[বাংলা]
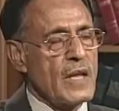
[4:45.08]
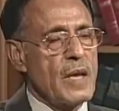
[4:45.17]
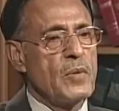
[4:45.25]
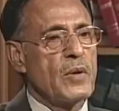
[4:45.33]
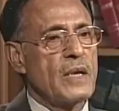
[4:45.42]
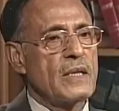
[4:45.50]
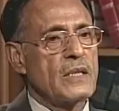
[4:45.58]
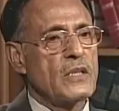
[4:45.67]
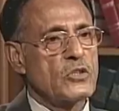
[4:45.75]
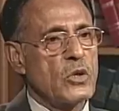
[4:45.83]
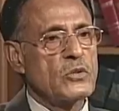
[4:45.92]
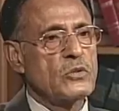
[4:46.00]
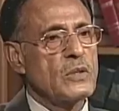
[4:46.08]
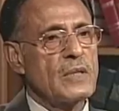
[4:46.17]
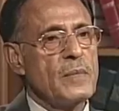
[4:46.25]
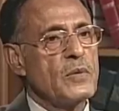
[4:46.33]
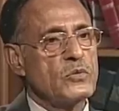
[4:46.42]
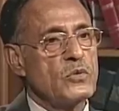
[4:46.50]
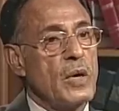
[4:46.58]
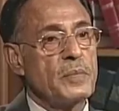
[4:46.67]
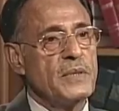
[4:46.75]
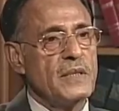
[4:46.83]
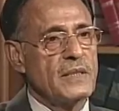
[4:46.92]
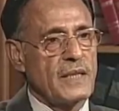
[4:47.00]
এবং এটাতে স্বচ্ছতা এবং জবাব
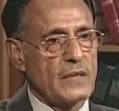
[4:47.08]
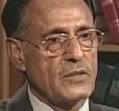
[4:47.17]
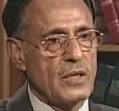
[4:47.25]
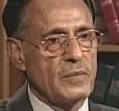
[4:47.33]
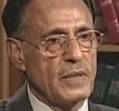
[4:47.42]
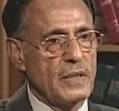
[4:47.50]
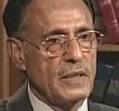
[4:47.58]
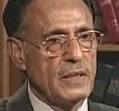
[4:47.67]
দিয়ে থাকতে হবে